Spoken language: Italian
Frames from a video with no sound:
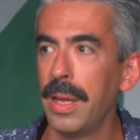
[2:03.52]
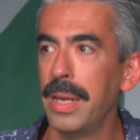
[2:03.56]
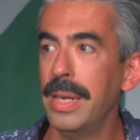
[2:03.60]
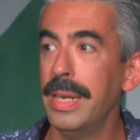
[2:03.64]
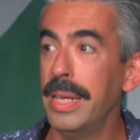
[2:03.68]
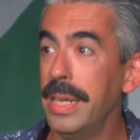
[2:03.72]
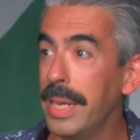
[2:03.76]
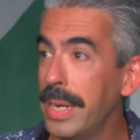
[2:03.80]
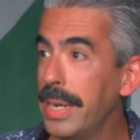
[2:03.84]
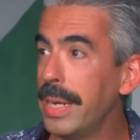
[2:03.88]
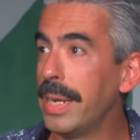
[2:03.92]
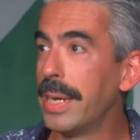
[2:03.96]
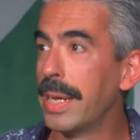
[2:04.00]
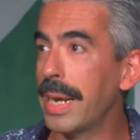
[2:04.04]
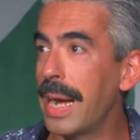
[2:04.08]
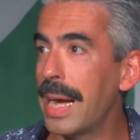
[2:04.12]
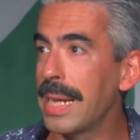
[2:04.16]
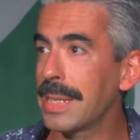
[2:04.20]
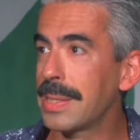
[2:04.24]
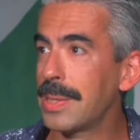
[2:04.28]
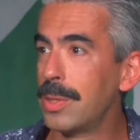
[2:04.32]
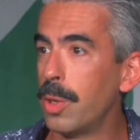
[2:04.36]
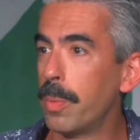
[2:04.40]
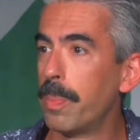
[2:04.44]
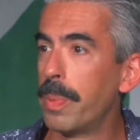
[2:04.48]
Li
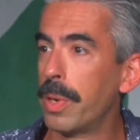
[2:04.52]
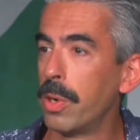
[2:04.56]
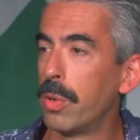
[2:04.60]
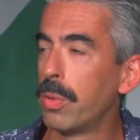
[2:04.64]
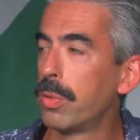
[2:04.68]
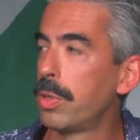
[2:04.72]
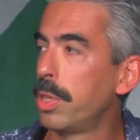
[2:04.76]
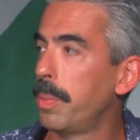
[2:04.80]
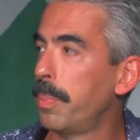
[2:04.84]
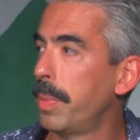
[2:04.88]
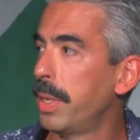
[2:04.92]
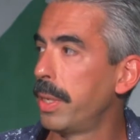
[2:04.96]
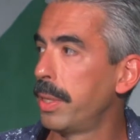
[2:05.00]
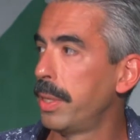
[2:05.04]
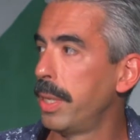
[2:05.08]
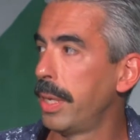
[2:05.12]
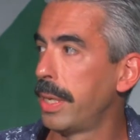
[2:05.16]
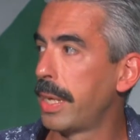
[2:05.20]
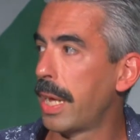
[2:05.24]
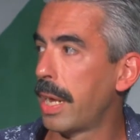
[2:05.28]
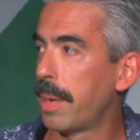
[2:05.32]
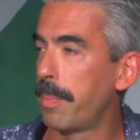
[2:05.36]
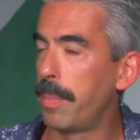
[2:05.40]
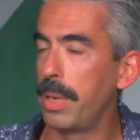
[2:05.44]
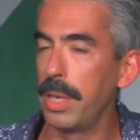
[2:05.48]
ringrazio per non
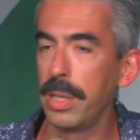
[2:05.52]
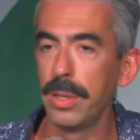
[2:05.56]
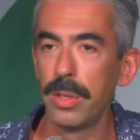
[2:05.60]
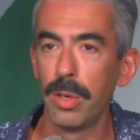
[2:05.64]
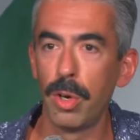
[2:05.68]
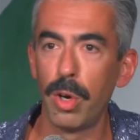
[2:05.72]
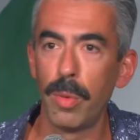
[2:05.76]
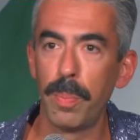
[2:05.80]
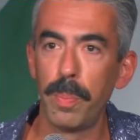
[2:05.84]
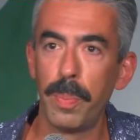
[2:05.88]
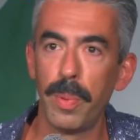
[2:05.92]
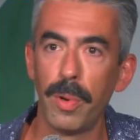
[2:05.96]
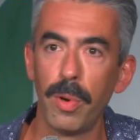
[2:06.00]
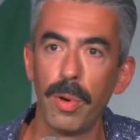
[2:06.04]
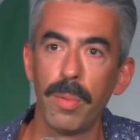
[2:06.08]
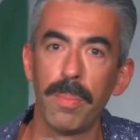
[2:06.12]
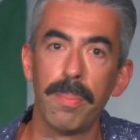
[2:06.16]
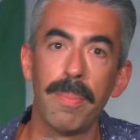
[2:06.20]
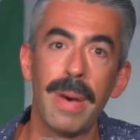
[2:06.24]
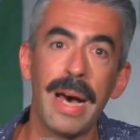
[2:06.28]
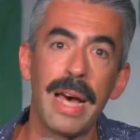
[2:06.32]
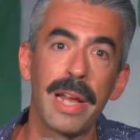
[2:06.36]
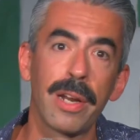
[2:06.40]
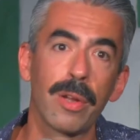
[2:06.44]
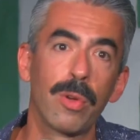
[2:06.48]
dimenticarmeli dopo,
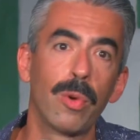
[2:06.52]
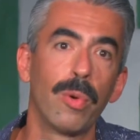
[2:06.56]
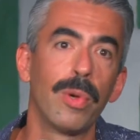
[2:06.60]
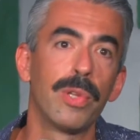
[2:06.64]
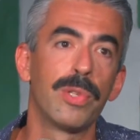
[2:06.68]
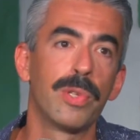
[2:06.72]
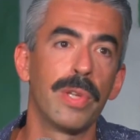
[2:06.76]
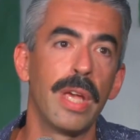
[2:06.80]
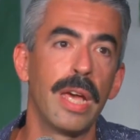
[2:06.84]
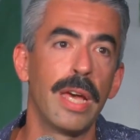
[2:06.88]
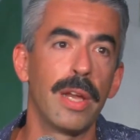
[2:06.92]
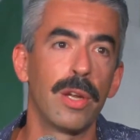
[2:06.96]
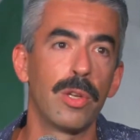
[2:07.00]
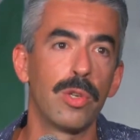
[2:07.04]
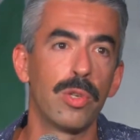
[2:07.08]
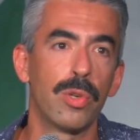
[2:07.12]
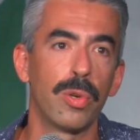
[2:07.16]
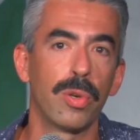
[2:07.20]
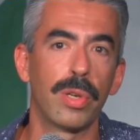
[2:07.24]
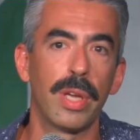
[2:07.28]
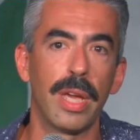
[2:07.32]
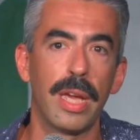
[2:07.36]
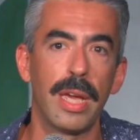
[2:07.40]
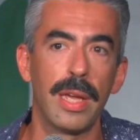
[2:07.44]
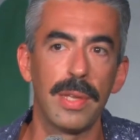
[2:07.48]
Marco e
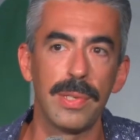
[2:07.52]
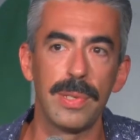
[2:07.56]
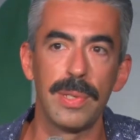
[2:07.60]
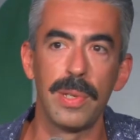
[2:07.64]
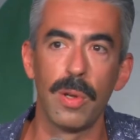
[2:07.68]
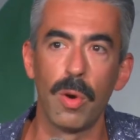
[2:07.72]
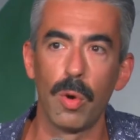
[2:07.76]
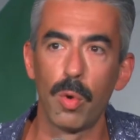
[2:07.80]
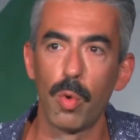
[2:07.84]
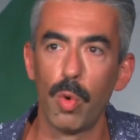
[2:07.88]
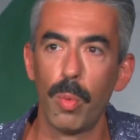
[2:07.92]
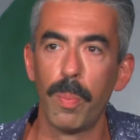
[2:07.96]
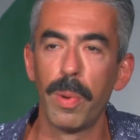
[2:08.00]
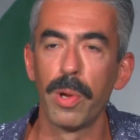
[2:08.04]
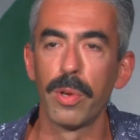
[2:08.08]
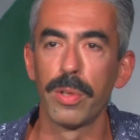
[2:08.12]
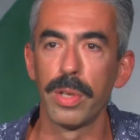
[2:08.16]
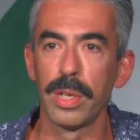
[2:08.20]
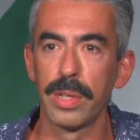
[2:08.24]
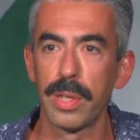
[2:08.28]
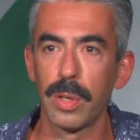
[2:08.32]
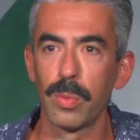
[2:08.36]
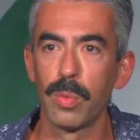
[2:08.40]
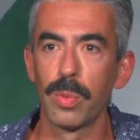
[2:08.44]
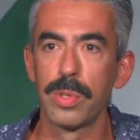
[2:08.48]
Sergio che si occupano
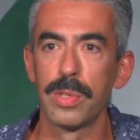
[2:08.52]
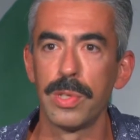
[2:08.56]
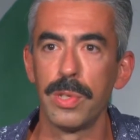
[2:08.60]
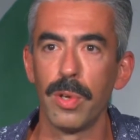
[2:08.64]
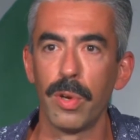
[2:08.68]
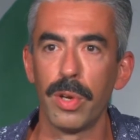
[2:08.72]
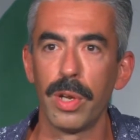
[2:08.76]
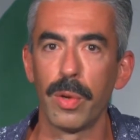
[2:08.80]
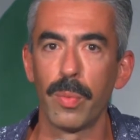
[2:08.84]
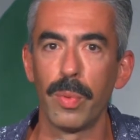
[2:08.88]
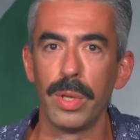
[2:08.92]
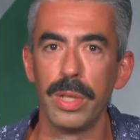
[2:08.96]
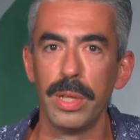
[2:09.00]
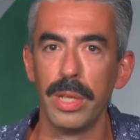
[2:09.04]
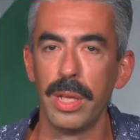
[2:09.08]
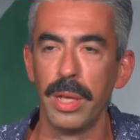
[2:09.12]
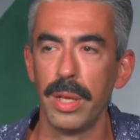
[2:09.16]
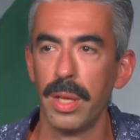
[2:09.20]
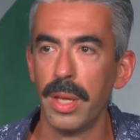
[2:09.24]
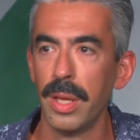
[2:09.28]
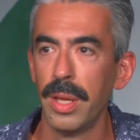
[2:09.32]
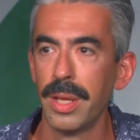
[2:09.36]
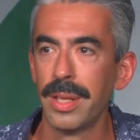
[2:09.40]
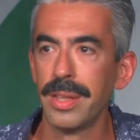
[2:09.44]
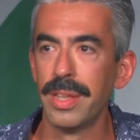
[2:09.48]
della traduzione, quindi
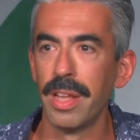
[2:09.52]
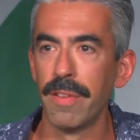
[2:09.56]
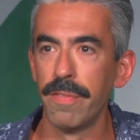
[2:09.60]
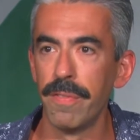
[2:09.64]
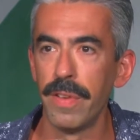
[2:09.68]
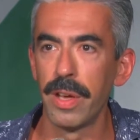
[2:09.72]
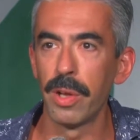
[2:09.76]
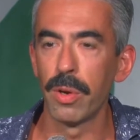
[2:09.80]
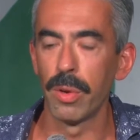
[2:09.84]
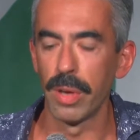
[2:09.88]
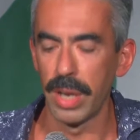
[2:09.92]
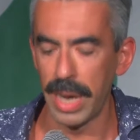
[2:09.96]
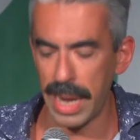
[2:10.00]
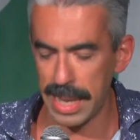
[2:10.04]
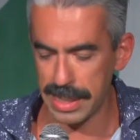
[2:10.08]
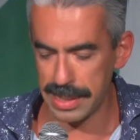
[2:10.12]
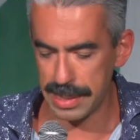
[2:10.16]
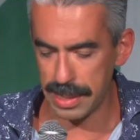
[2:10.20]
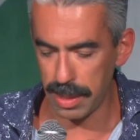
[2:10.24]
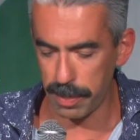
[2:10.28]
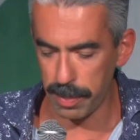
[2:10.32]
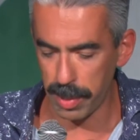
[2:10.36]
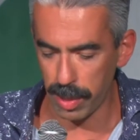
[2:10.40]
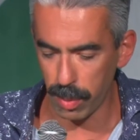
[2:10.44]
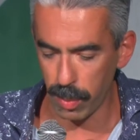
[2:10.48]
davvero
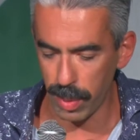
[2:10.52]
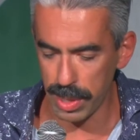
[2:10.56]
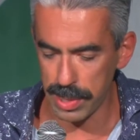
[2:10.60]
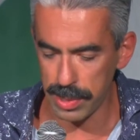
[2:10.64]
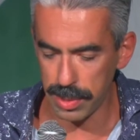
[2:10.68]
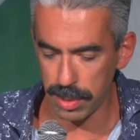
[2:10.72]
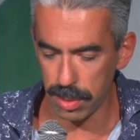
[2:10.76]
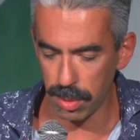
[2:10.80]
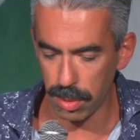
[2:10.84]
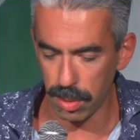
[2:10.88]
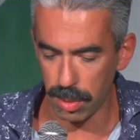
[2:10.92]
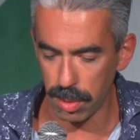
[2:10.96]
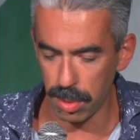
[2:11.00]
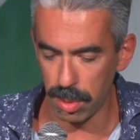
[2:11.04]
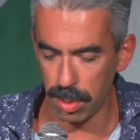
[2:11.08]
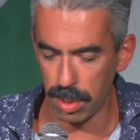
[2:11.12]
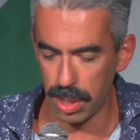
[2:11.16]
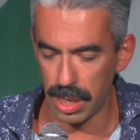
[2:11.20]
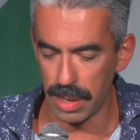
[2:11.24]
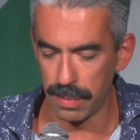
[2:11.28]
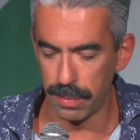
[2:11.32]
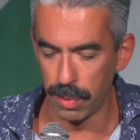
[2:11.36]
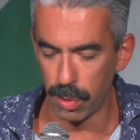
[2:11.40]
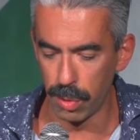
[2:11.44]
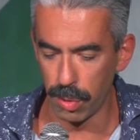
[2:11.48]
grazie per questo
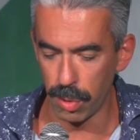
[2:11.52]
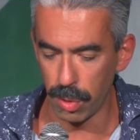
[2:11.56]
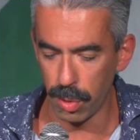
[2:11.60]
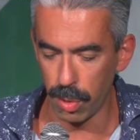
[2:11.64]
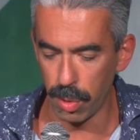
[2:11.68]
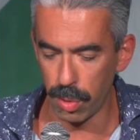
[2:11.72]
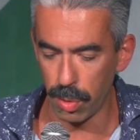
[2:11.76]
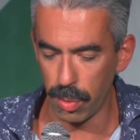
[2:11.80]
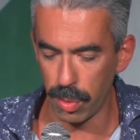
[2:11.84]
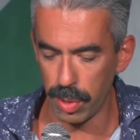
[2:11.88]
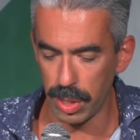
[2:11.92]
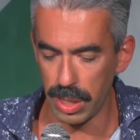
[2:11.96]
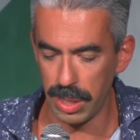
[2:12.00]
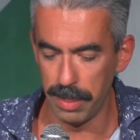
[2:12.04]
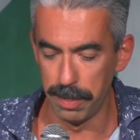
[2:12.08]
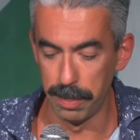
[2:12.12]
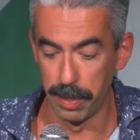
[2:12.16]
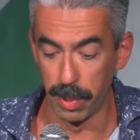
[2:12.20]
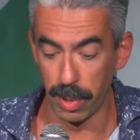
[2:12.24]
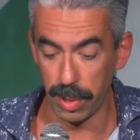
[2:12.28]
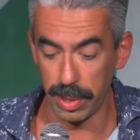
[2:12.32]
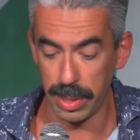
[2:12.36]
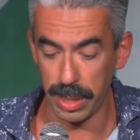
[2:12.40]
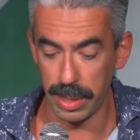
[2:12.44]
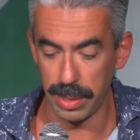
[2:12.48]
lavoro
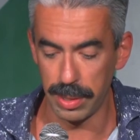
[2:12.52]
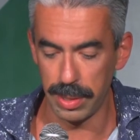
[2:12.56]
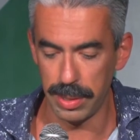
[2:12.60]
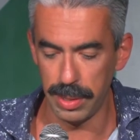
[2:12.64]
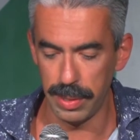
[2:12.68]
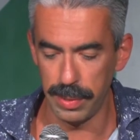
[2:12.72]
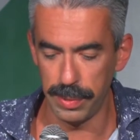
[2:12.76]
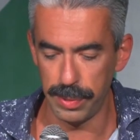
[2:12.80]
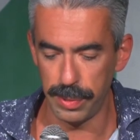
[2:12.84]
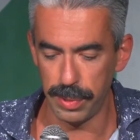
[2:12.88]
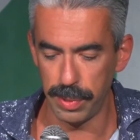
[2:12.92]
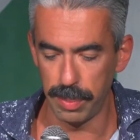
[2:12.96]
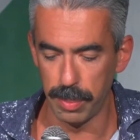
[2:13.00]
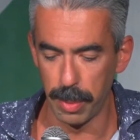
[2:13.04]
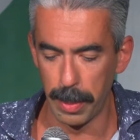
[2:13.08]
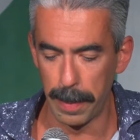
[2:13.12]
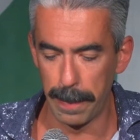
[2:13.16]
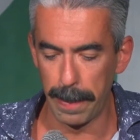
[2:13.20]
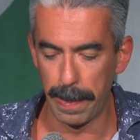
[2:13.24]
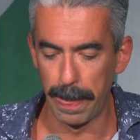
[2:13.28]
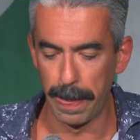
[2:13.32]
importantissimo.